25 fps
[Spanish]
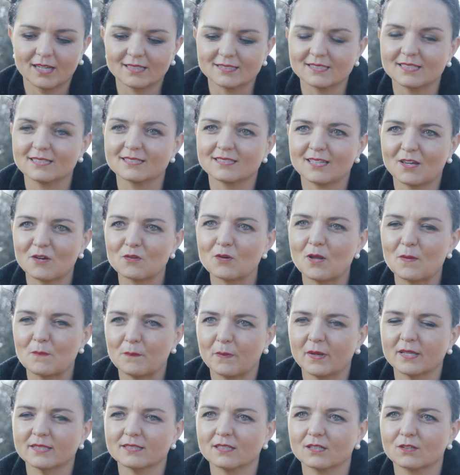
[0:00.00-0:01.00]
Ascensa es una
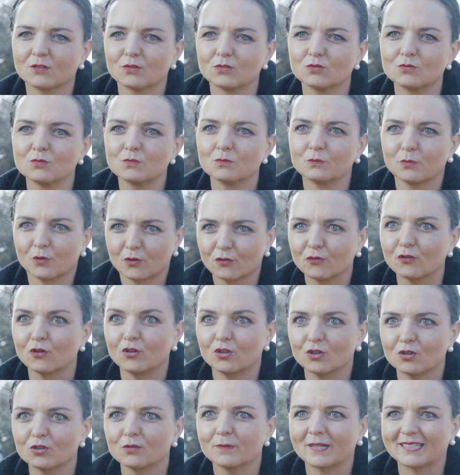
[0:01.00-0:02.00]
empresa con un portfolio